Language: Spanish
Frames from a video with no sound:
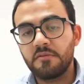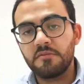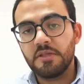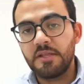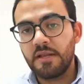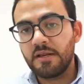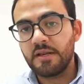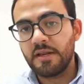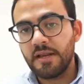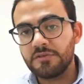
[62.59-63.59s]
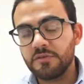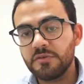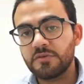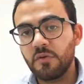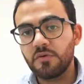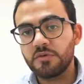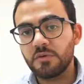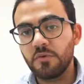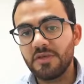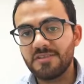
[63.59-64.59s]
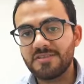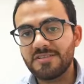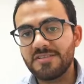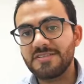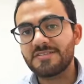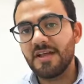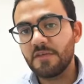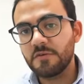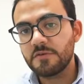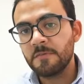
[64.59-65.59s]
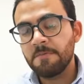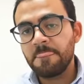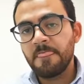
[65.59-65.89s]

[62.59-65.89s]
tener relaciones contribuyentes listados